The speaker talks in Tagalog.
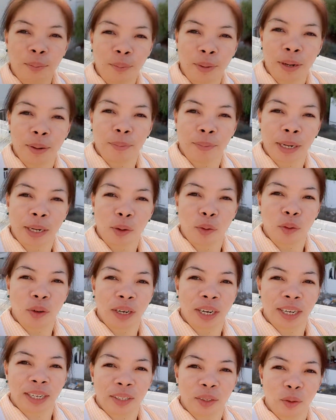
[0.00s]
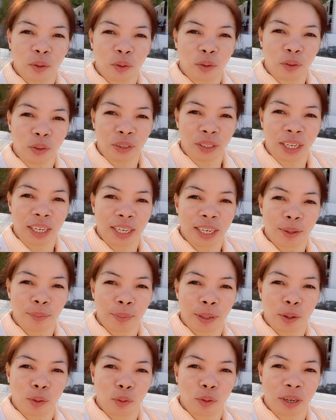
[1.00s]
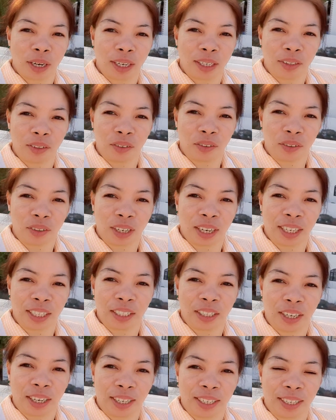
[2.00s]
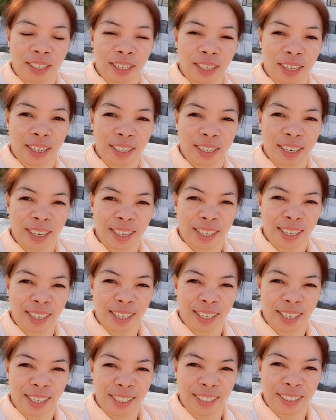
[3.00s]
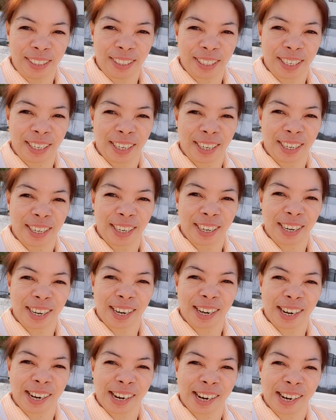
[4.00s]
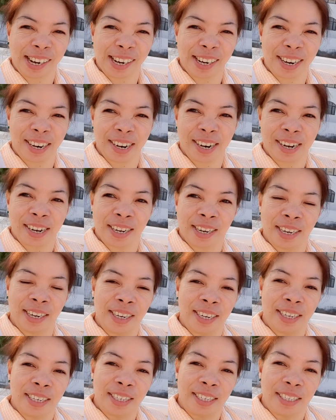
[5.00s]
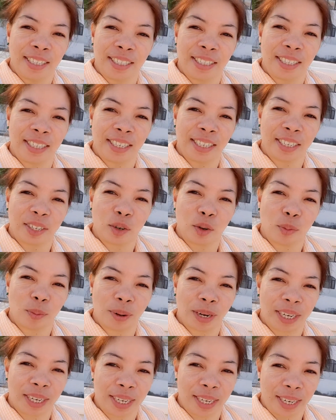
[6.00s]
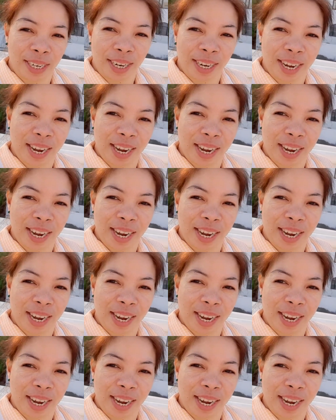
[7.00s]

May malunggay doon. Ayan, malunggay oh. Ayan. Ayan. Yan. Hindi ko mahingi.